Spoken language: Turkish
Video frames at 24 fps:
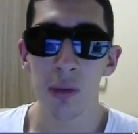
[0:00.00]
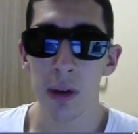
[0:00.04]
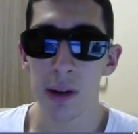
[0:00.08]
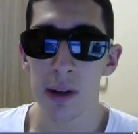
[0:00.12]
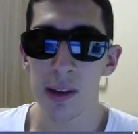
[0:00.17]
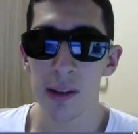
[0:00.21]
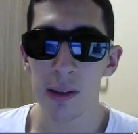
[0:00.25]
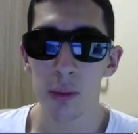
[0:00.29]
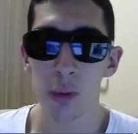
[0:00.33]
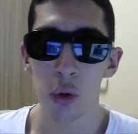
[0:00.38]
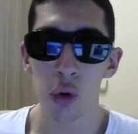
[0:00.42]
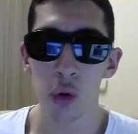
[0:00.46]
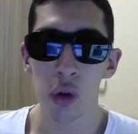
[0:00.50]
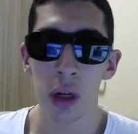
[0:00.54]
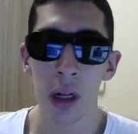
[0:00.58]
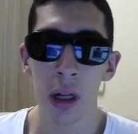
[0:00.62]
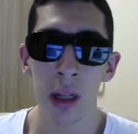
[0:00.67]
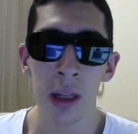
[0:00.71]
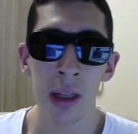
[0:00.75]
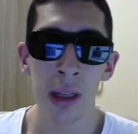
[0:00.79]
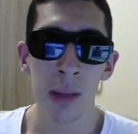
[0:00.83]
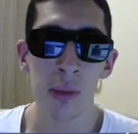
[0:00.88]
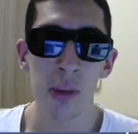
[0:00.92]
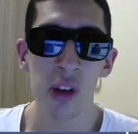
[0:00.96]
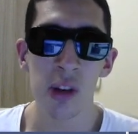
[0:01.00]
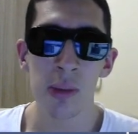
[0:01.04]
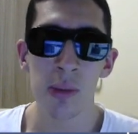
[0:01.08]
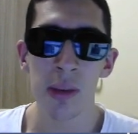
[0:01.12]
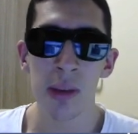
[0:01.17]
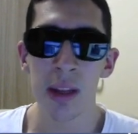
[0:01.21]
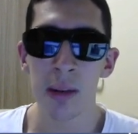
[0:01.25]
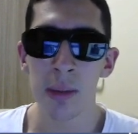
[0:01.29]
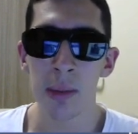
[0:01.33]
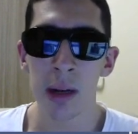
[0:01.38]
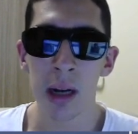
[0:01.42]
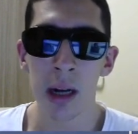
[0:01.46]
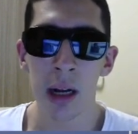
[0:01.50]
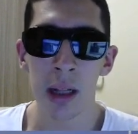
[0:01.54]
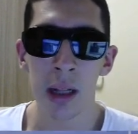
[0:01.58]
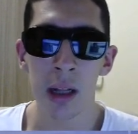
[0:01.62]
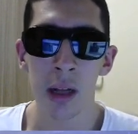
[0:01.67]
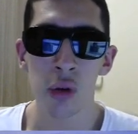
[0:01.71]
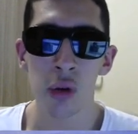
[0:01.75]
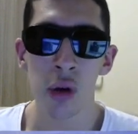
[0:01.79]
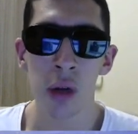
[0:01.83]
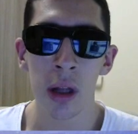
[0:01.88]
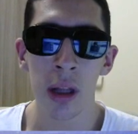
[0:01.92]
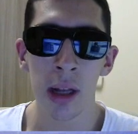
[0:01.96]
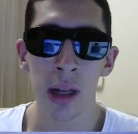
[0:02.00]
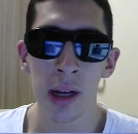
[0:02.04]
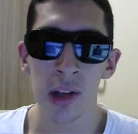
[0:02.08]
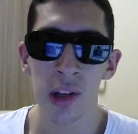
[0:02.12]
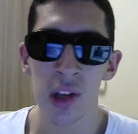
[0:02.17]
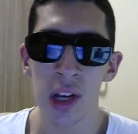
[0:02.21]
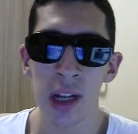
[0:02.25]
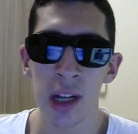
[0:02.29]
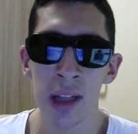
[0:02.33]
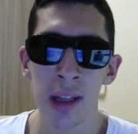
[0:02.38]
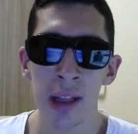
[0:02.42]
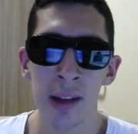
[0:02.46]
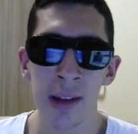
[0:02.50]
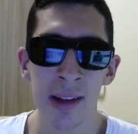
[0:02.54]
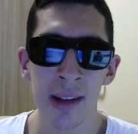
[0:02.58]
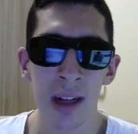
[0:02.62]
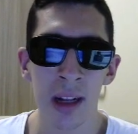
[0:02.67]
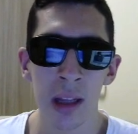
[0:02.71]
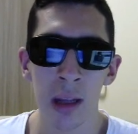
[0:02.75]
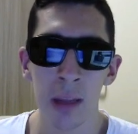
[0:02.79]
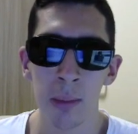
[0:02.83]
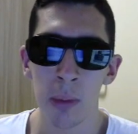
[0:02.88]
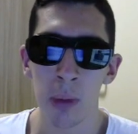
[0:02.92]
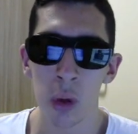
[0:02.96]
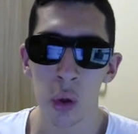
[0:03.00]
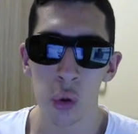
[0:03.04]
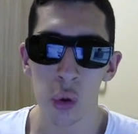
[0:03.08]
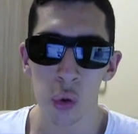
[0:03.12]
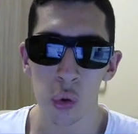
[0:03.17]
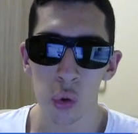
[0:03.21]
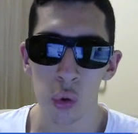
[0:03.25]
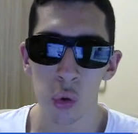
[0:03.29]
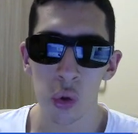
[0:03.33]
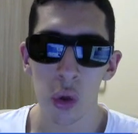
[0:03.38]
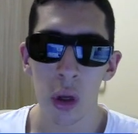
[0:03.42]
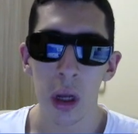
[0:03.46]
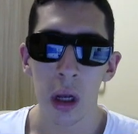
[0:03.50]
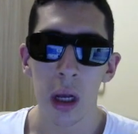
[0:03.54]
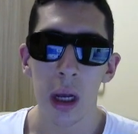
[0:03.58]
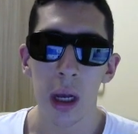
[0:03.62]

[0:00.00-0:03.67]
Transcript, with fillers: One Swasher'ı alın demiştim 20K'dan. Şu anda kaça gittiğini zaten biliyorsunuz.